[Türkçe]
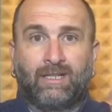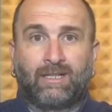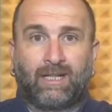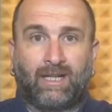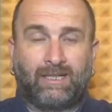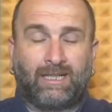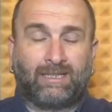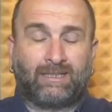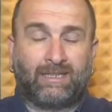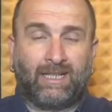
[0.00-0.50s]

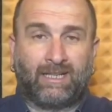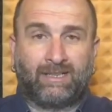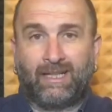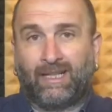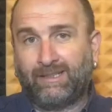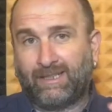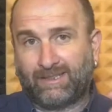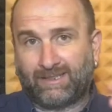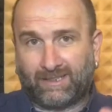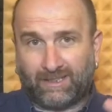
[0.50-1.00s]

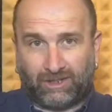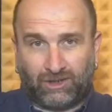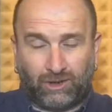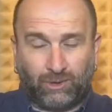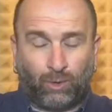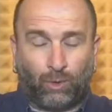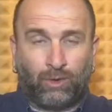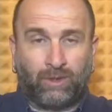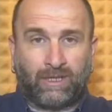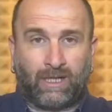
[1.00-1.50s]
Kanatlardan da
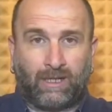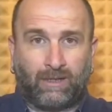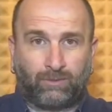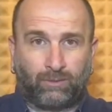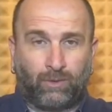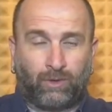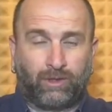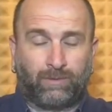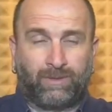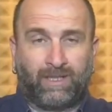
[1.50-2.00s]
sıkışık oyuna
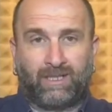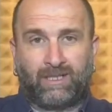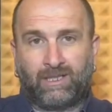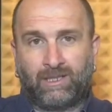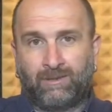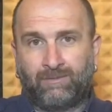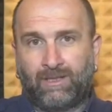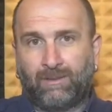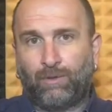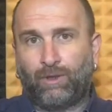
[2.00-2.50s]
doğru
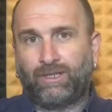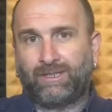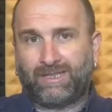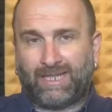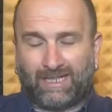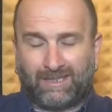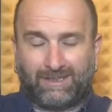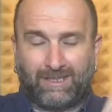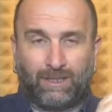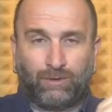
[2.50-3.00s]
bırakıldı ve böyle
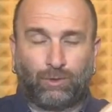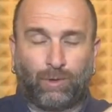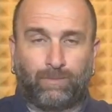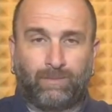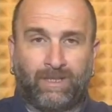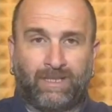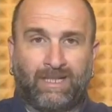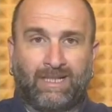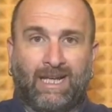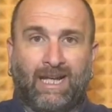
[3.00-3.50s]
serseri
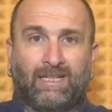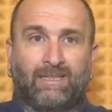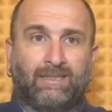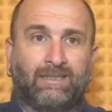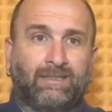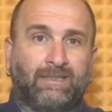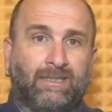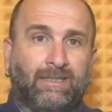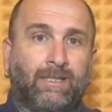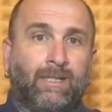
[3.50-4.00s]
toplara
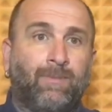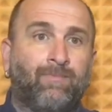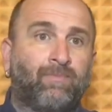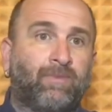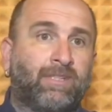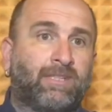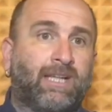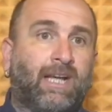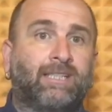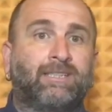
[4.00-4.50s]
geldi.
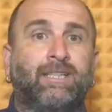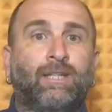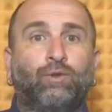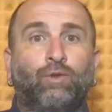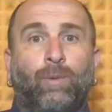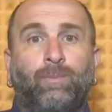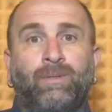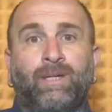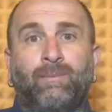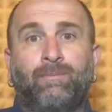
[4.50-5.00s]
Serseri
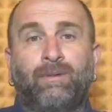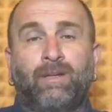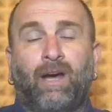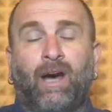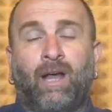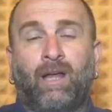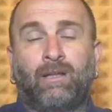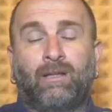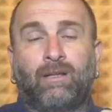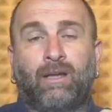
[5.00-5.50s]
topları
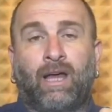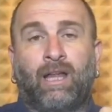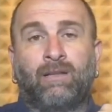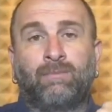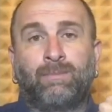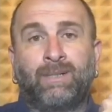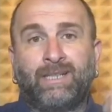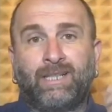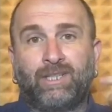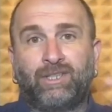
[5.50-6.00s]
al-
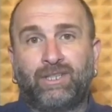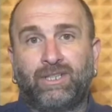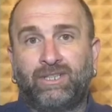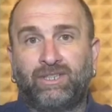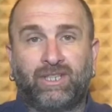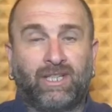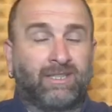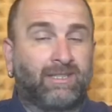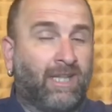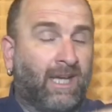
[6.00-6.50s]
almak için
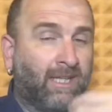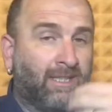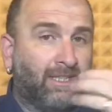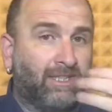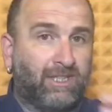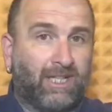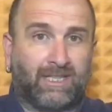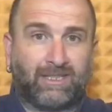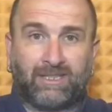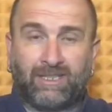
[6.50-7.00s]
cezanın
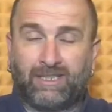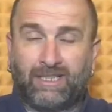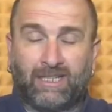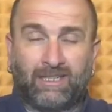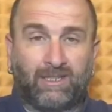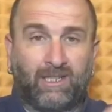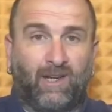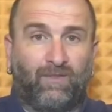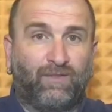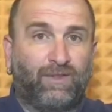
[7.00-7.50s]
içerisinde de
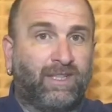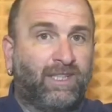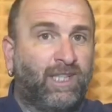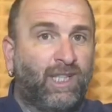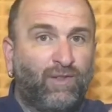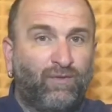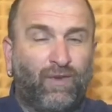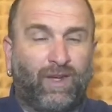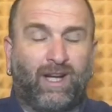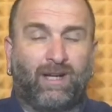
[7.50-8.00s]
etrafında
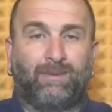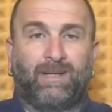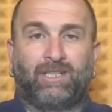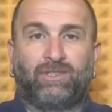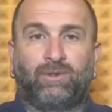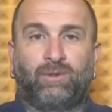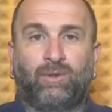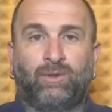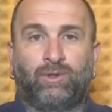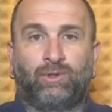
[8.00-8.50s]
hiç
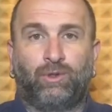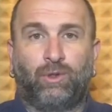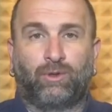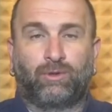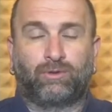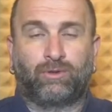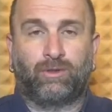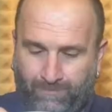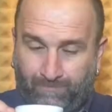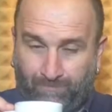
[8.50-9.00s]
Fenerbahçeli oyuncu
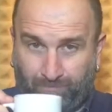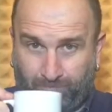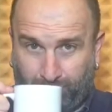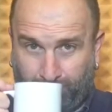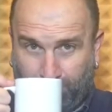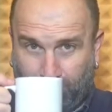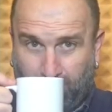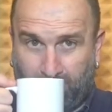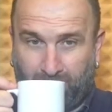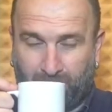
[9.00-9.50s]
yoktu.
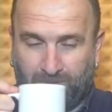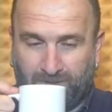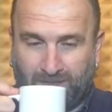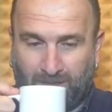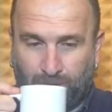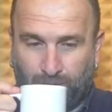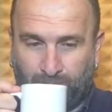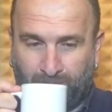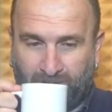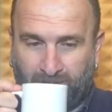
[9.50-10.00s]
Bir kahvemizden
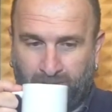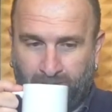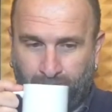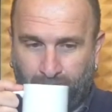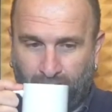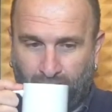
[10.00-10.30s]
yudum alalım.